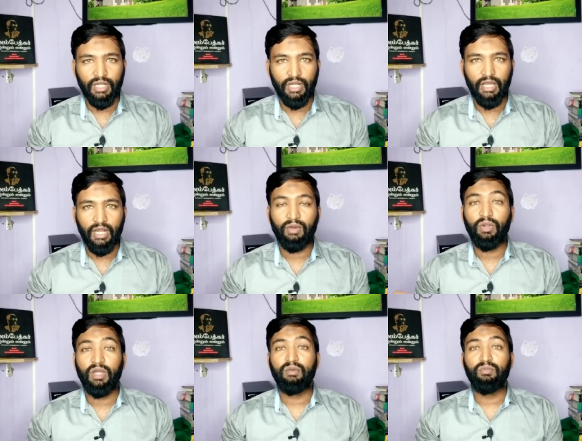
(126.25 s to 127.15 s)
ஓடலை ஆனால்
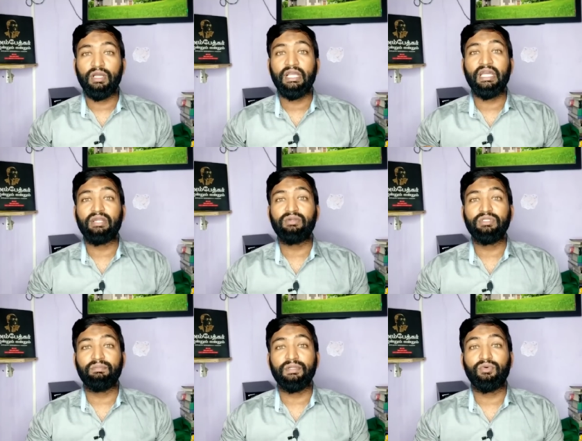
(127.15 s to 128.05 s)
உலகம் முழுக்க
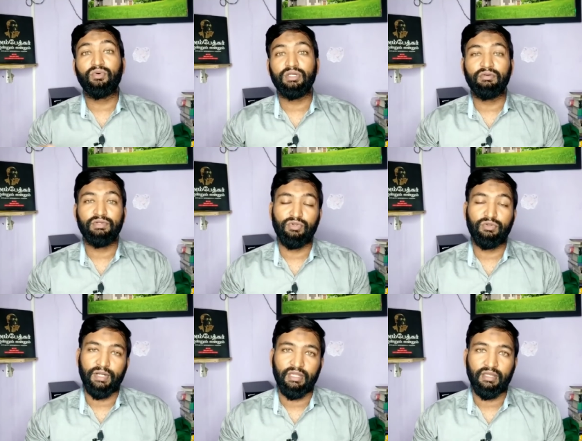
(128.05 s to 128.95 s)
இரநூத்தி ஐம்பது கோடி ரூபா
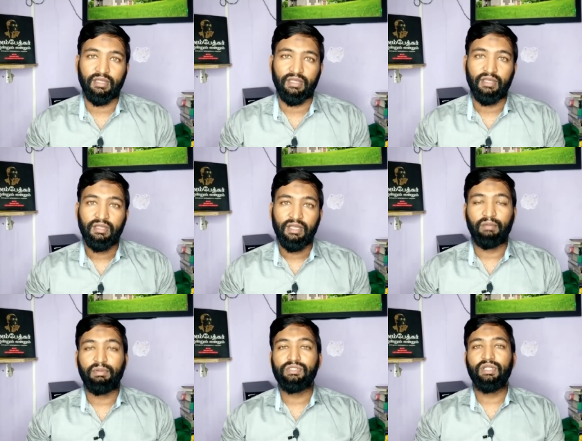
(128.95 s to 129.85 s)
வசூல் பண்ணியிருக்கு
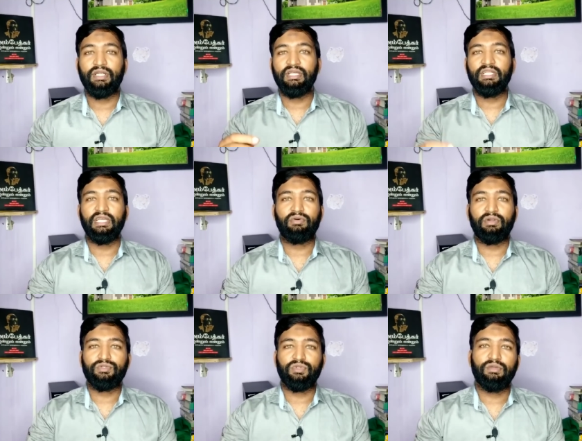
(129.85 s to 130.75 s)
அப்படின்னு சொல்லிட்டு இந்த
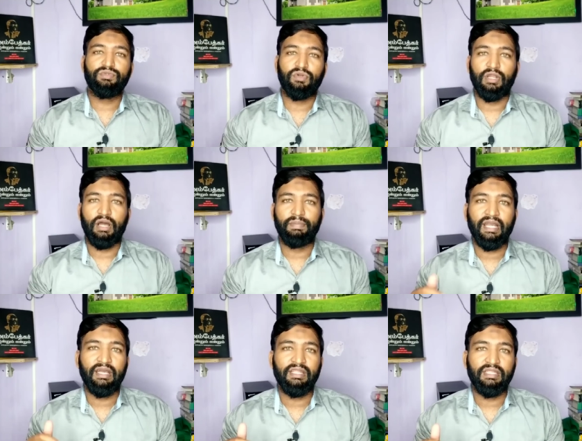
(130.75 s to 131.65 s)
இயக்குனர் சுதீப் சொல்கிறான் அப்போ
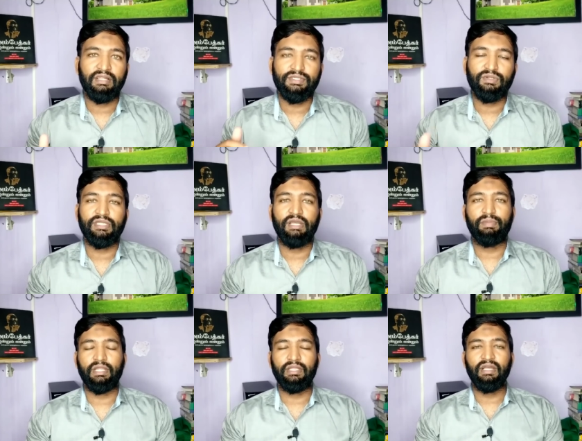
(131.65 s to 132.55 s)
எங்கிருந்து இந்த வசூல்
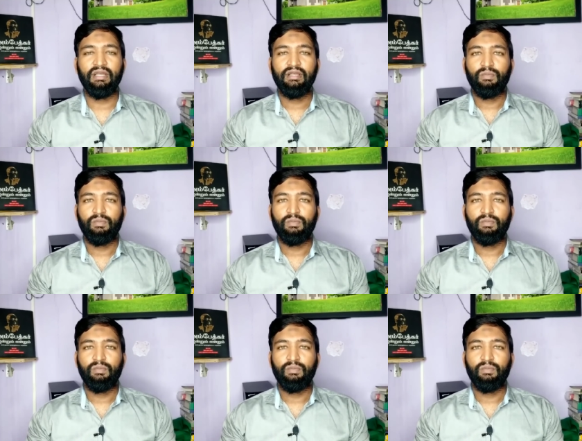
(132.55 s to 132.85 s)
செய்யப்பட்டது